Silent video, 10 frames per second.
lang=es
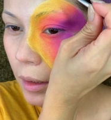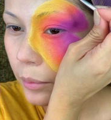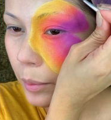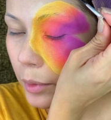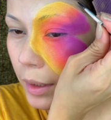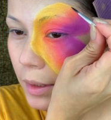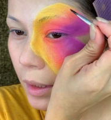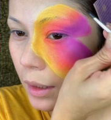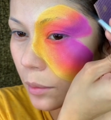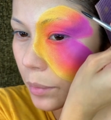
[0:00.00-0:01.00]
y vamos a
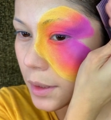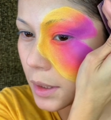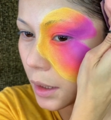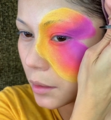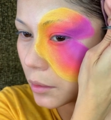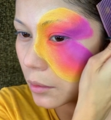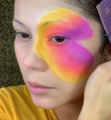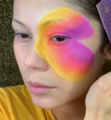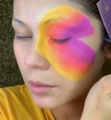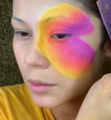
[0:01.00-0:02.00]
estar
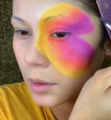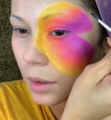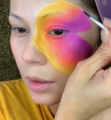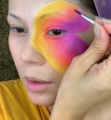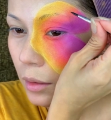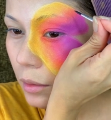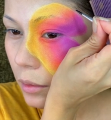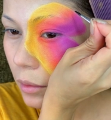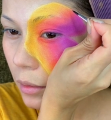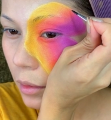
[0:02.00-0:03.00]
repasando
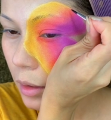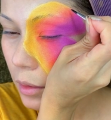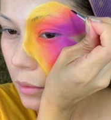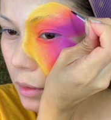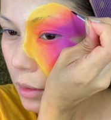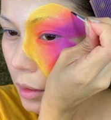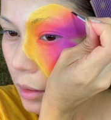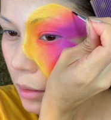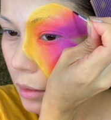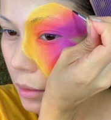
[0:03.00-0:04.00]
todo lo que es nuestra